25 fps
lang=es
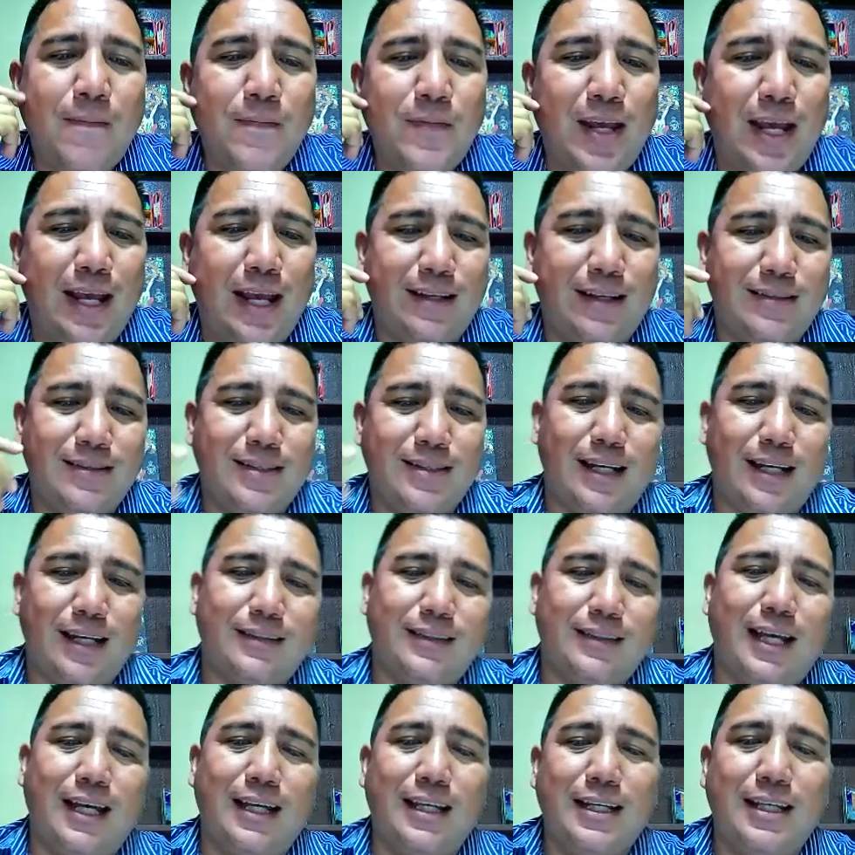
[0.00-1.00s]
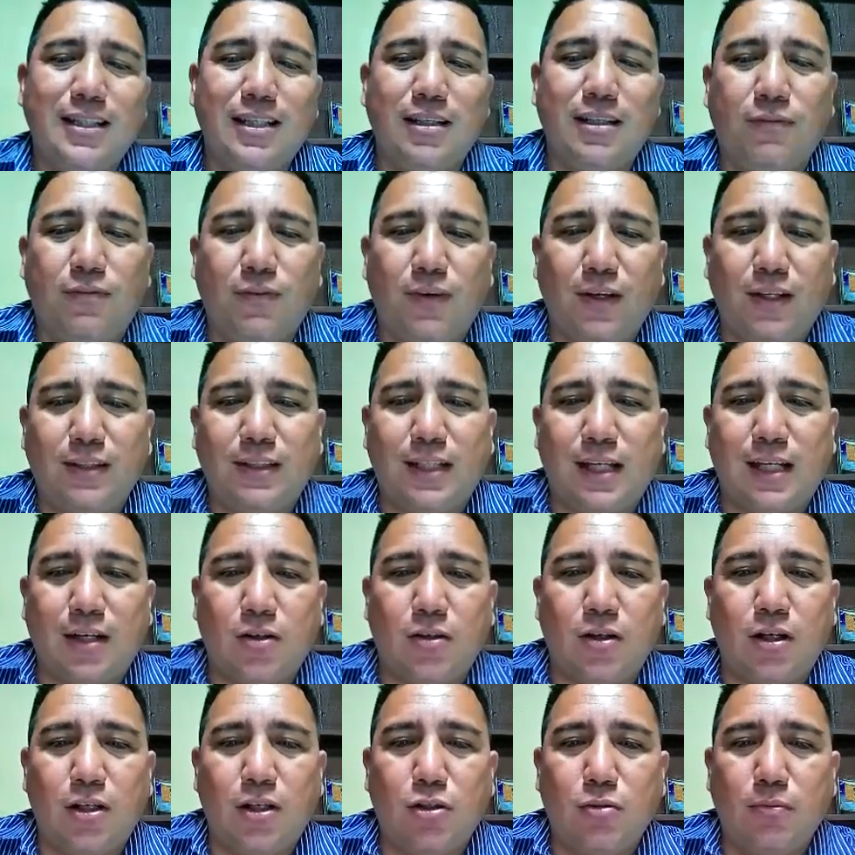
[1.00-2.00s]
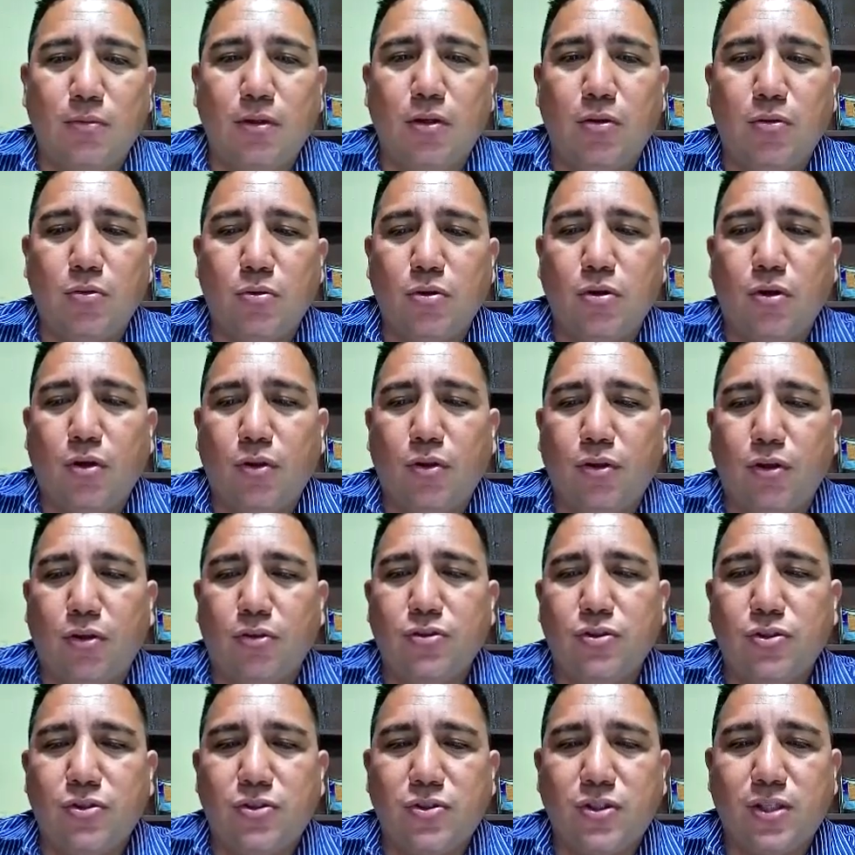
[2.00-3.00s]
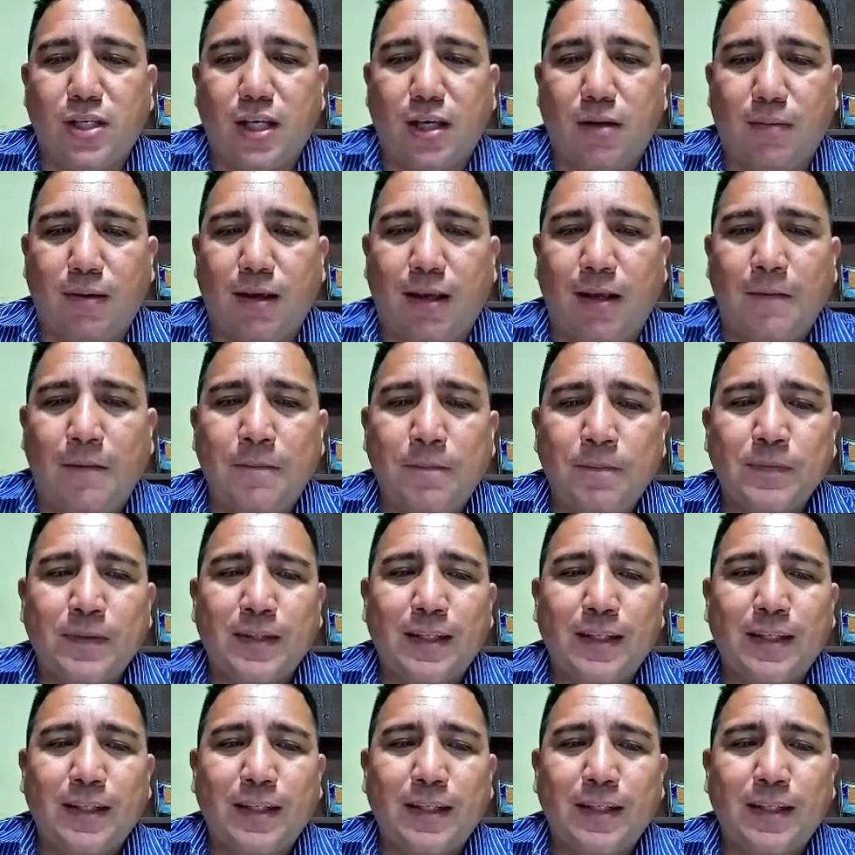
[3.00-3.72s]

exacta y trifecta con el número 1 Don Sebe,